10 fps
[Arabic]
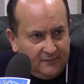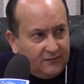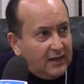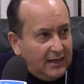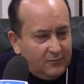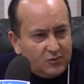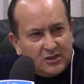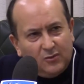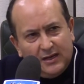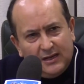في على
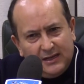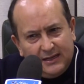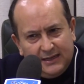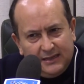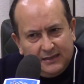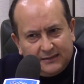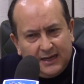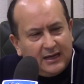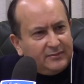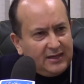مستوى يعني
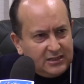الطاقم تاع